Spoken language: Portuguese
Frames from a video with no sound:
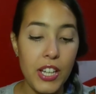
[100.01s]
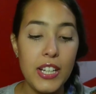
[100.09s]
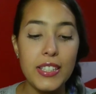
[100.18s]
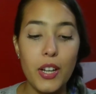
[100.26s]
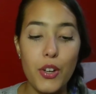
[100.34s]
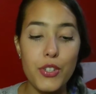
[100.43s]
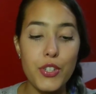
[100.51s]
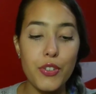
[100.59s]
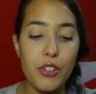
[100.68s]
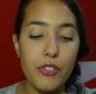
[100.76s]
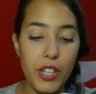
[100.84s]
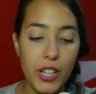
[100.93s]
Então, a gente
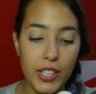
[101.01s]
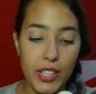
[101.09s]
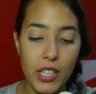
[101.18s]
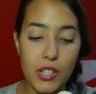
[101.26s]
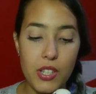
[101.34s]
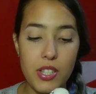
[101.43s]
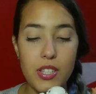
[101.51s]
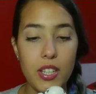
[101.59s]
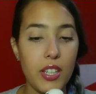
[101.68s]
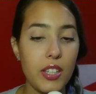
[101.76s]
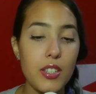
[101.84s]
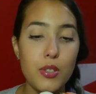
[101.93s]
vai vir aqui nas nossas
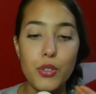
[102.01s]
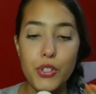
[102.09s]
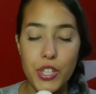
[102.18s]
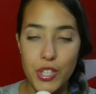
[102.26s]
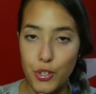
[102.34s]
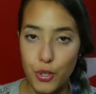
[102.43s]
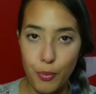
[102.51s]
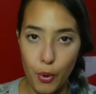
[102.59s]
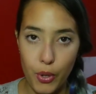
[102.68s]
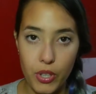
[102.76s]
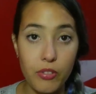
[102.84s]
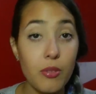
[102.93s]
queridas notícias de
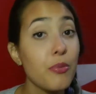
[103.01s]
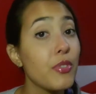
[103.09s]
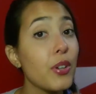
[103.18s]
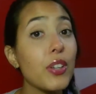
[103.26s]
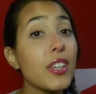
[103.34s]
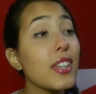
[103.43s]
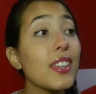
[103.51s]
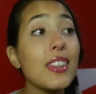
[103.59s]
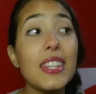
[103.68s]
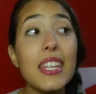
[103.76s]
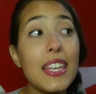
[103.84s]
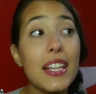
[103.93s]
moda. Vamos ver o que, que,
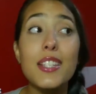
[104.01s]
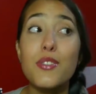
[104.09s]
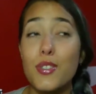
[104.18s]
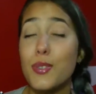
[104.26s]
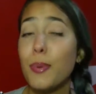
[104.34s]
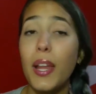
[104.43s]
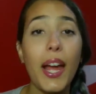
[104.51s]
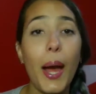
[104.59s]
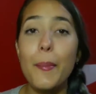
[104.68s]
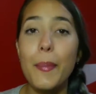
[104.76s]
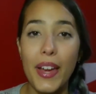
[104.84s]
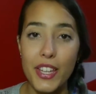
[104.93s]
que eles vão explicar
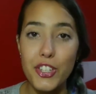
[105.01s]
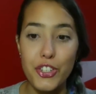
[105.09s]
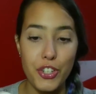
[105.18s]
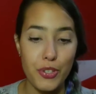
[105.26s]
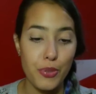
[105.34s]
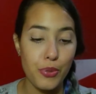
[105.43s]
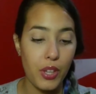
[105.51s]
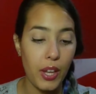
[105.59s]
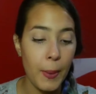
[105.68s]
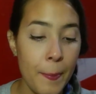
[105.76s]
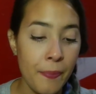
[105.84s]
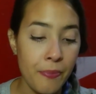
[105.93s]
mais mais disso, né?
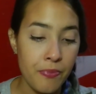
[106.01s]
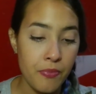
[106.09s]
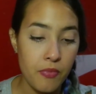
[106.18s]
Uhum.